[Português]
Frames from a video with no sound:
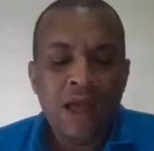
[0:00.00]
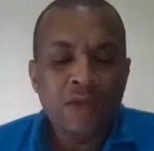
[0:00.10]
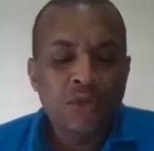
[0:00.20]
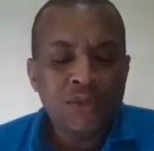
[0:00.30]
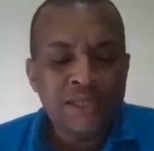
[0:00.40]

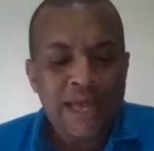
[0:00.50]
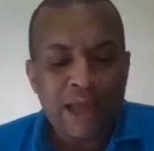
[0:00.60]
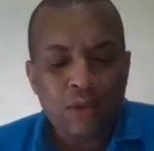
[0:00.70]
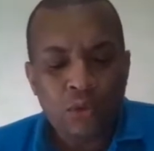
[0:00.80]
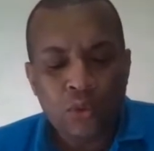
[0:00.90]
No
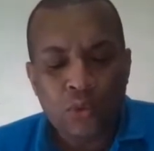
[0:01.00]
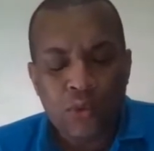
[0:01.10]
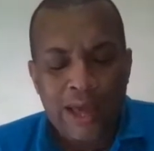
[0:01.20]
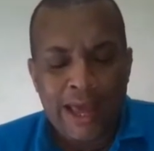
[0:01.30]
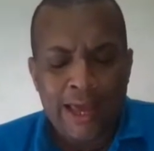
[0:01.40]

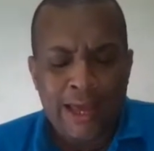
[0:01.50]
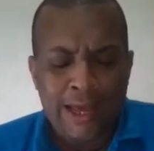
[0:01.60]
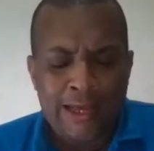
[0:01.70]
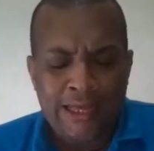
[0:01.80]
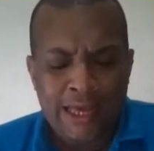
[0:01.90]
século
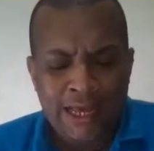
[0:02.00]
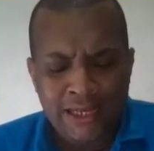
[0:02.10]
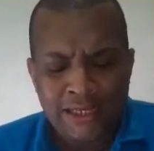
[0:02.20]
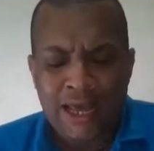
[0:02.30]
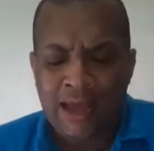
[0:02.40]

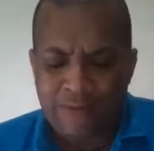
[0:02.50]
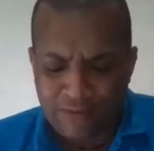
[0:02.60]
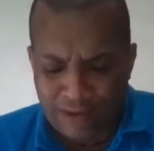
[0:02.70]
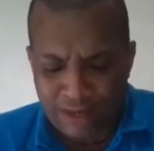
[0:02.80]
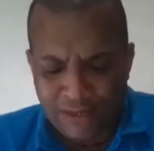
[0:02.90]
XV, é, é,
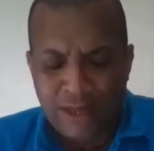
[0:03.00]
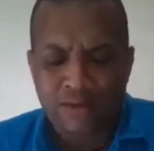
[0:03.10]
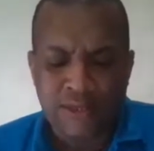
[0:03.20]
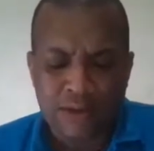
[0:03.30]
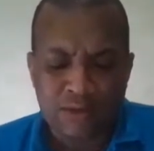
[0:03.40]
falei isso, né?
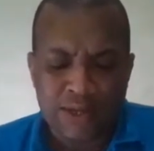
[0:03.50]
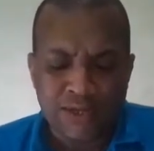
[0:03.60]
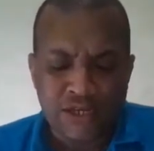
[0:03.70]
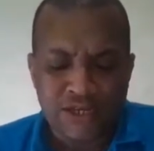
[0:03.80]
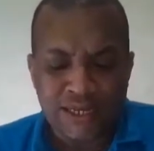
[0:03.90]
no século
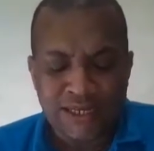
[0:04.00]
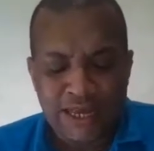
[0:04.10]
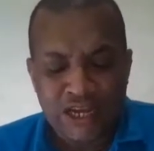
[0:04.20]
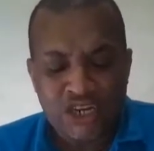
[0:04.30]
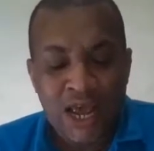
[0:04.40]
XV e
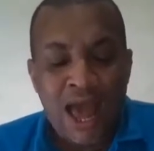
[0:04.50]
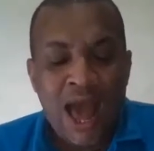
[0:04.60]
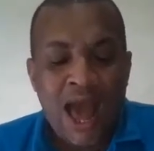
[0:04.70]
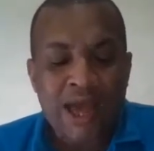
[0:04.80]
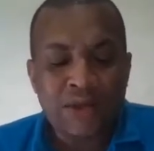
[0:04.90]
XVI,
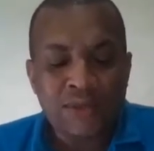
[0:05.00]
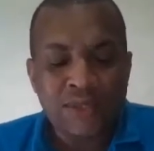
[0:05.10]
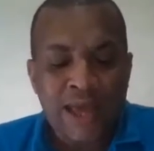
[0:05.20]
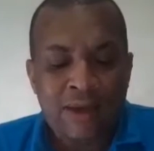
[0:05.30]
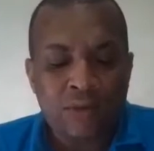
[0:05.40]
aí no
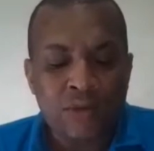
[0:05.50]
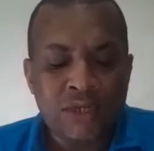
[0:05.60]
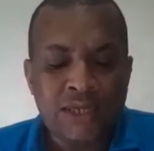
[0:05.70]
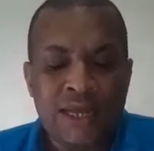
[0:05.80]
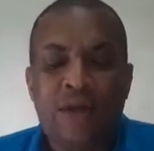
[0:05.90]
século
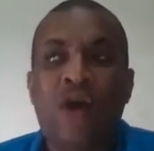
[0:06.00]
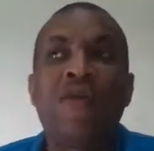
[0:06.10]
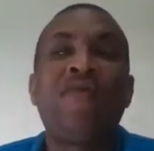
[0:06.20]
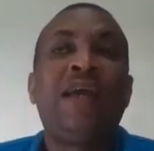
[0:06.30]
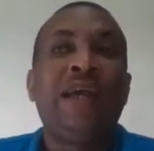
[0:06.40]
XIX
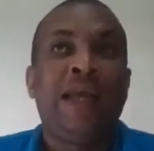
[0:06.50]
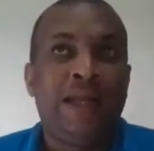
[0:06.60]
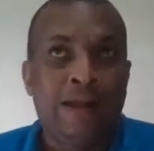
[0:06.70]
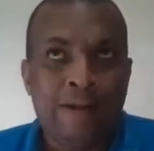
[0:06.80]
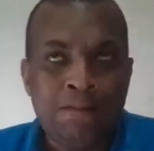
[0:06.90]

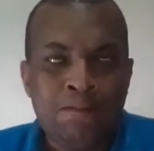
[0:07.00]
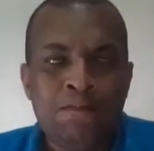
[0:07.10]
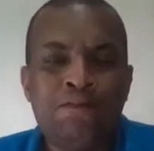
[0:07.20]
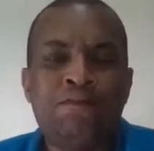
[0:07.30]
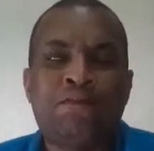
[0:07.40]
ainda,
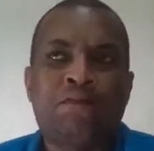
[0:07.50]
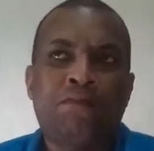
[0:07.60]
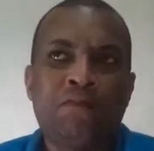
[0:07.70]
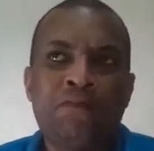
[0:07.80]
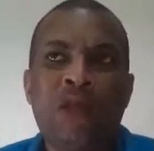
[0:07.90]

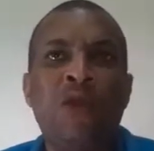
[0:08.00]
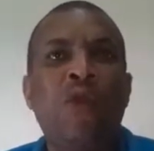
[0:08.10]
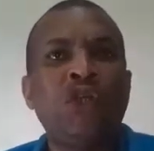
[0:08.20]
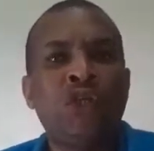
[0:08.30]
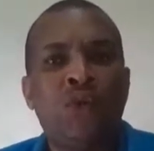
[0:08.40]

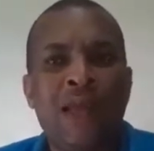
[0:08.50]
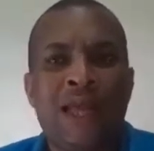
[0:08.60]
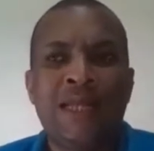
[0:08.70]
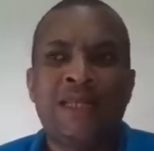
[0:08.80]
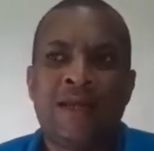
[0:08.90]
continua
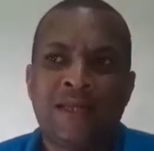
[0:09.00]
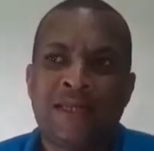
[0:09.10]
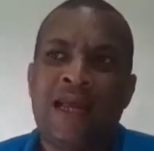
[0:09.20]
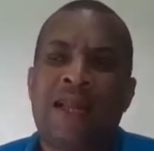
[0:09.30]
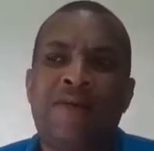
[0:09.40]
aquelas danças,
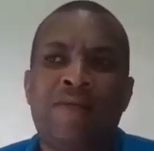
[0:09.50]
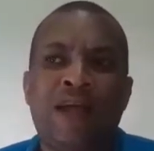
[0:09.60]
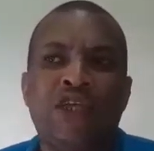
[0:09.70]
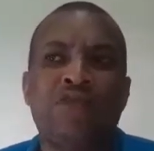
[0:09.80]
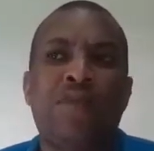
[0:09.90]
ela é,
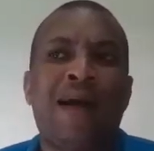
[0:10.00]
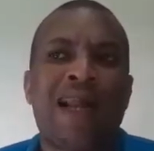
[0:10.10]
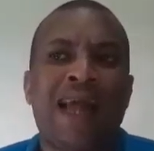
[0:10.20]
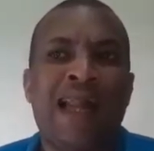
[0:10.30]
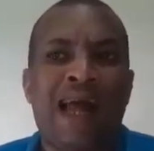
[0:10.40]
mais tipo
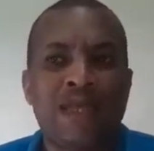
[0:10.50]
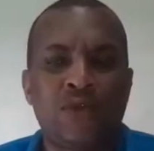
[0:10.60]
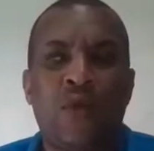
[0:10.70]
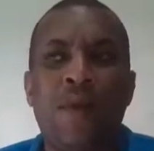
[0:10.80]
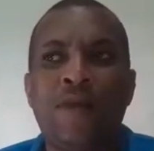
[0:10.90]
balé
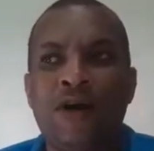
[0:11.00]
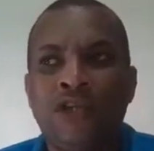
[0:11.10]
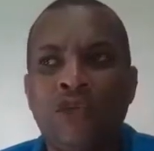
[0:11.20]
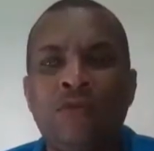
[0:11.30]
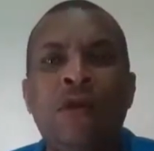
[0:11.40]
clássico,
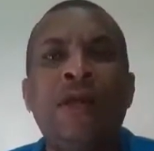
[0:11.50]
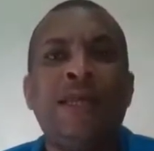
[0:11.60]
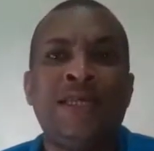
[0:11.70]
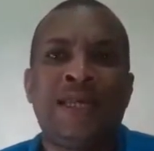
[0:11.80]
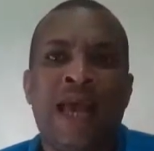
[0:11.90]
romântico,
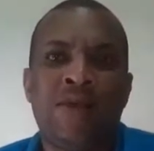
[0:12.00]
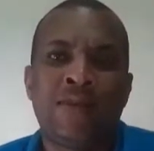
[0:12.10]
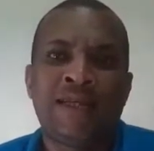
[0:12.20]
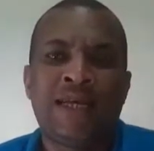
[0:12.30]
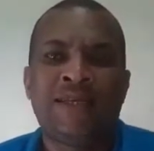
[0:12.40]
que segue
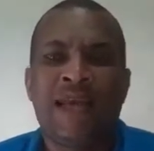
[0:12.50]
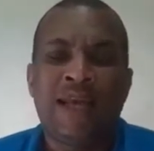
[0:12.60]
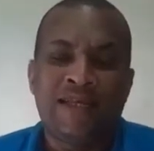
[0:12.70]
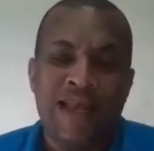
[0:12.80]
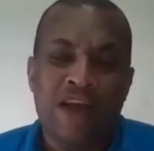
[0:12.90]
uma,
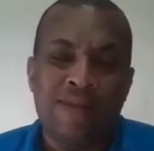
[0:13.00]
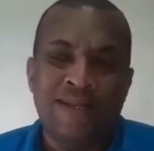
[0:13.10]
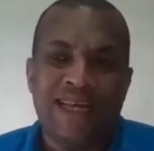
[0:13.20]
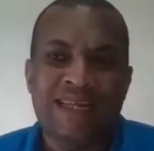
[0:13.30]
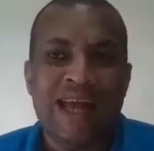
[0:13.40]
segue uma
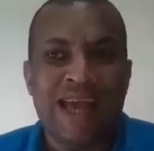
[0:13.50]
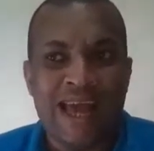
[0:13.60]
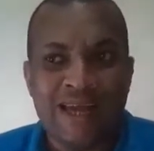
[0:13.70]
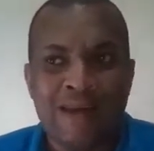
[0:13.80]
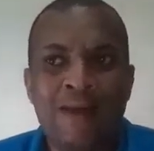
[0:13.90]
certa
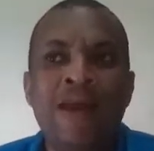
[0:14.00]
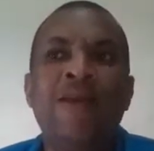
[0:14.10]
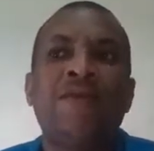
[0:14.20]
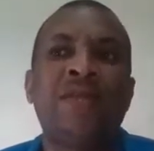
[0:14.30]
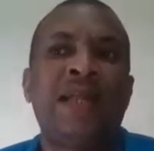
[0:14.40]
regra,
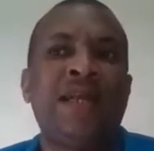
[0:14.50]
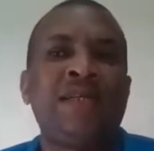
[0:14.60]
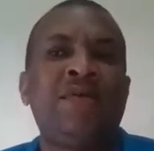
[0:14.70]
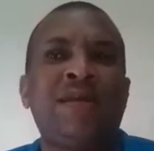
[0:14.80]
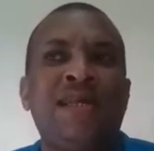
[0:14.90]
você tem que
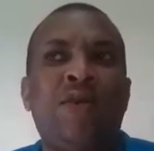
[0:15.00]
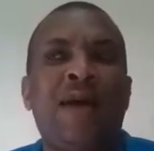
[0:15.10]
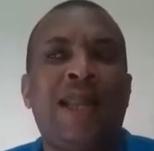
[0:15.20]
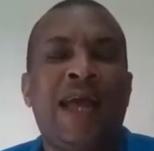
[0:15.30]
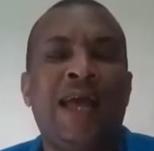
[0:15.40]
seguir uma, o
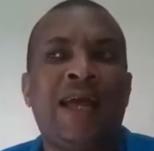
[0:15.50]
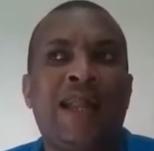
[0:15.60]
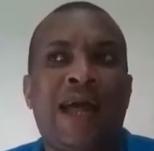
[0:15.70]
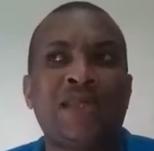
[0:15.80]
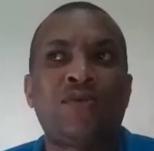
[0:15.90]
balé
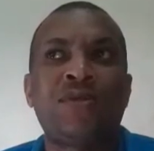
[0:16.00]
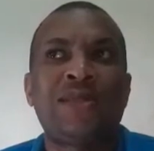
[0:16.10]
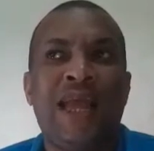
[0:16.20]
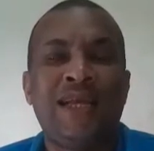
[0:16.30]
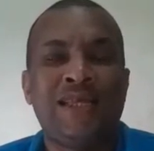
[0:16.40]
clássico
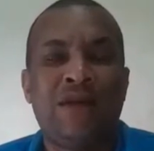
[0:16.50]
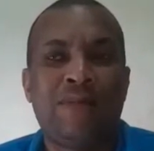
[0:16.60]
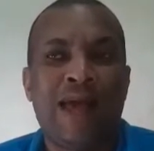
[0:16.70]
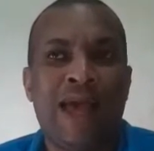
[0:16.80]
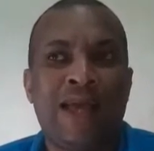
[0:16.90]
tem que seguir
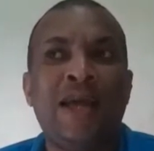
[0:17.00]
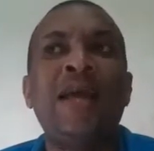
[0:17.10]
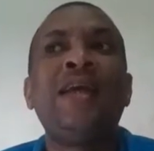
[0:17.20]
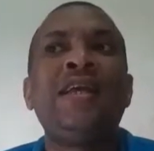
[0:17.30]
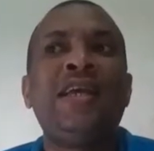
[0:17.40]
uma regra
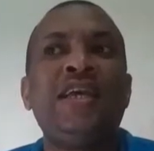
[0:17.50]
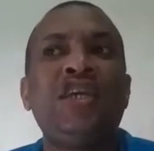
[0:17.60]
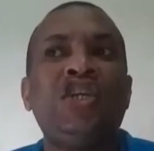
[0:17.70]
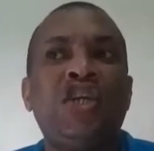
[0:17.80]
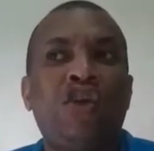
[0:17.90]

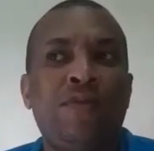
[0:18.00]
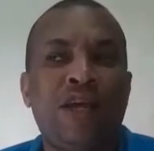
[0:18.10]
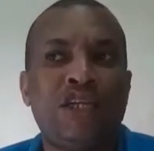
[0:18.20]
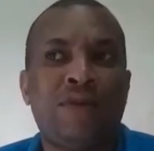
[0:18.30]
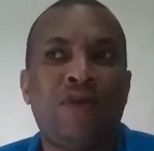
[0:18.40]
que
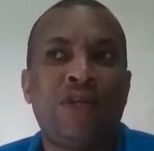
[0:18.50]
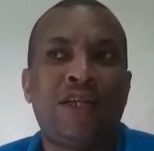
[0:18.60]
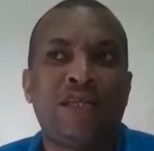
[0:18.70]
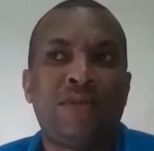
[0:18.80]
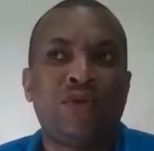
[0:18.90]
geralmente a maioria
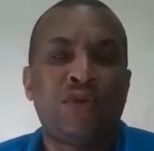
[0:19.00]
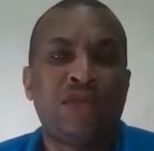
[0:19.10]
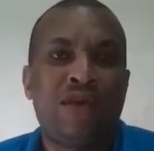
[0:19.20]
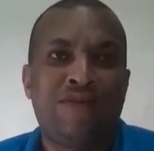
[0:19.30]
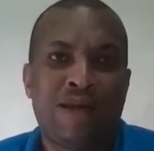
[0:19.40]
das pessoas
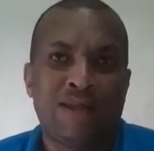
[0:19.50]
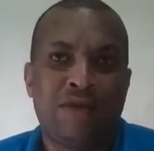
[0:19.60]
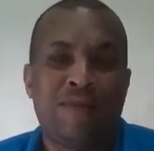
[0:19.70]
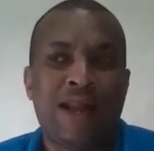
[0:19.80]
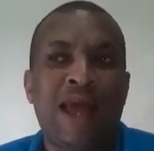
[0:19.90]
que
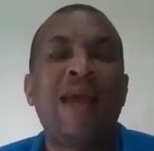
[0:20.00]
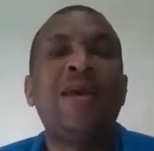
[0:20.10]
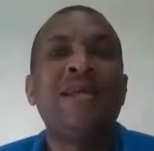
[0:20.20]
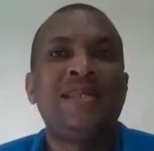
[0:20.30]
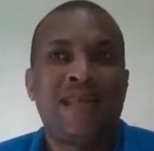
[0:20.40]
faziam balé
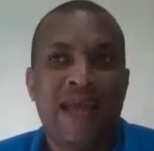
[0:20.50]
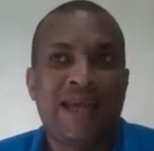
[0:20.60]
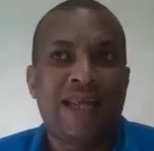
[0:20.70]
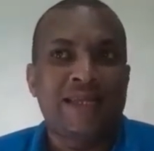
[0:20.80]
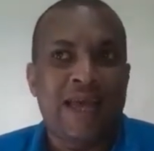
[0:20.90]

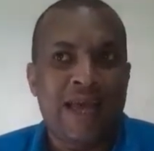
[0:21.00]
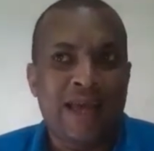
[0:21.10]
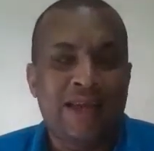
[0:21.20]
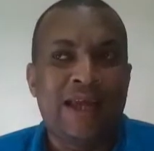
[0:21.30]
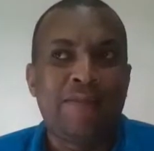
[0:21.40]
seguem essa
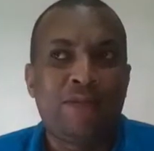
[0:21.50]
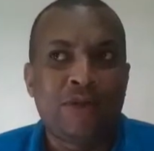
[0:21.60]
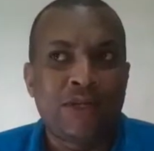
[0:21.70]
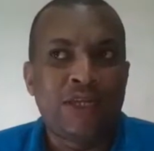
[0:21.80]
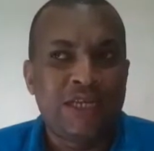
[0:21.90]
regra, que é
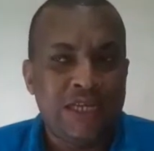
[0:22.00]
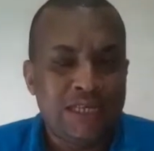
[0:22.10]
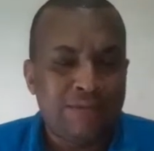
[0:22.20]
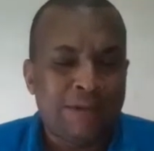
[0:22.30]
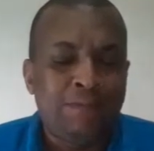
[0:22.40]

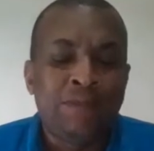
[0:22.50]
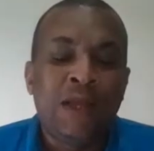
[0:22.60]
importantíssima.